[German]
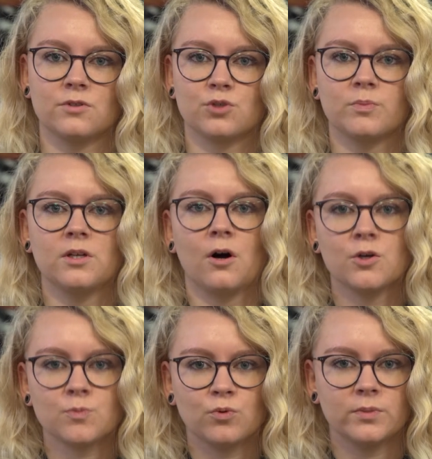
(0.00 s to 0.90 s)
wir Spiele
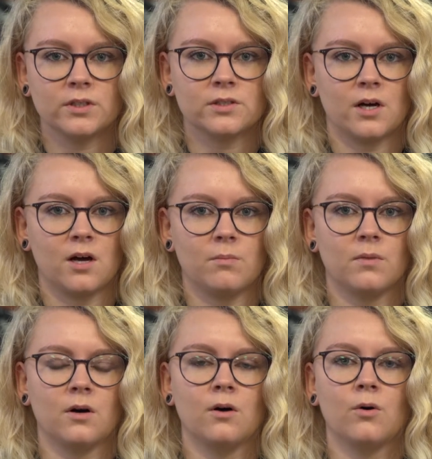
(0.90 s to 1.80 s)
ausprobiert
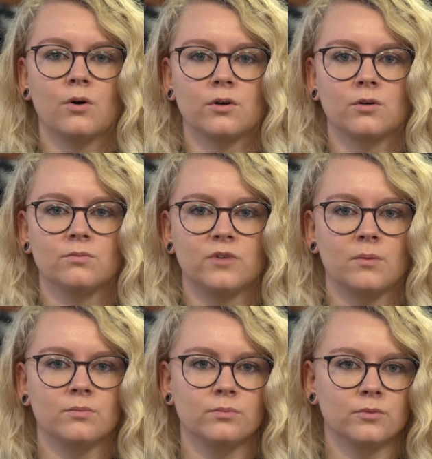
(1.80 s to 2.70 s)
haben auch. Ähm, wir
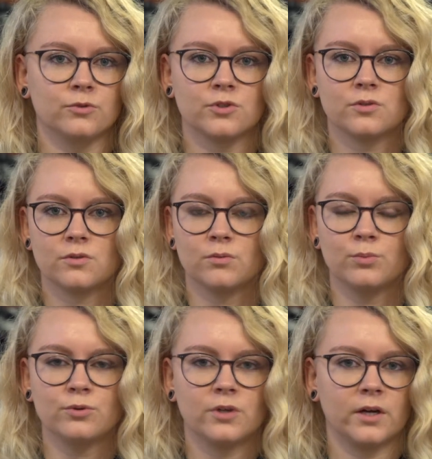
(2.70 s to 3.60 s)
haben uns
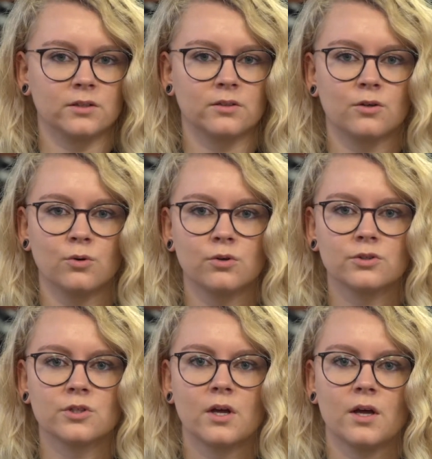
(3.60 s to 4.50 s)
Bücher
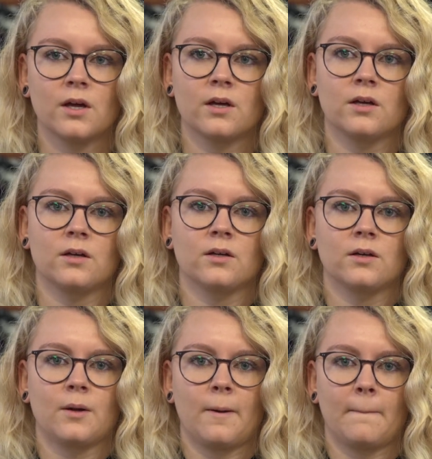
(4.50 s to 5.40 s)
angeguckt.
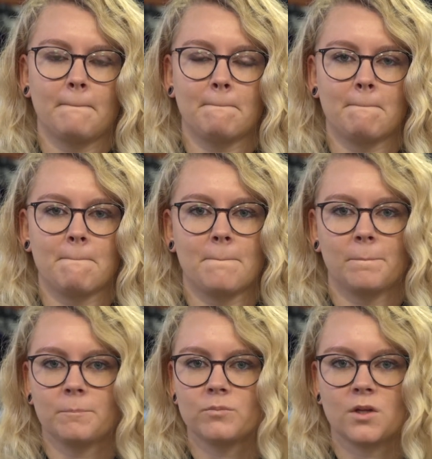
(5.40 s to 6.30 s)
Mm,
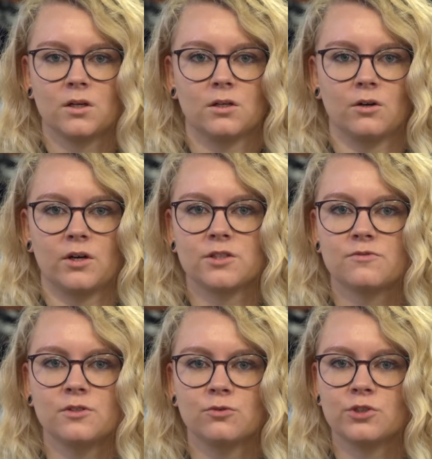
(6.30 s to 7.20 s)
genau,
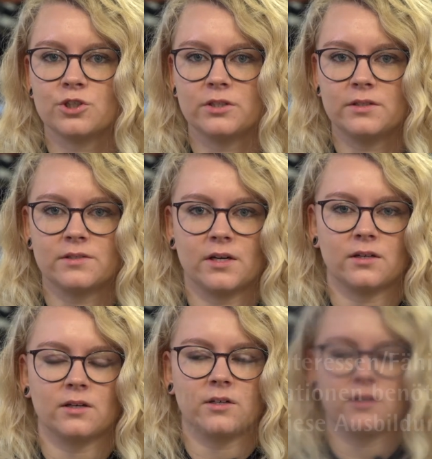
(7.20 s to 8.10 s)
ganz viele unterschiedliche Sachen.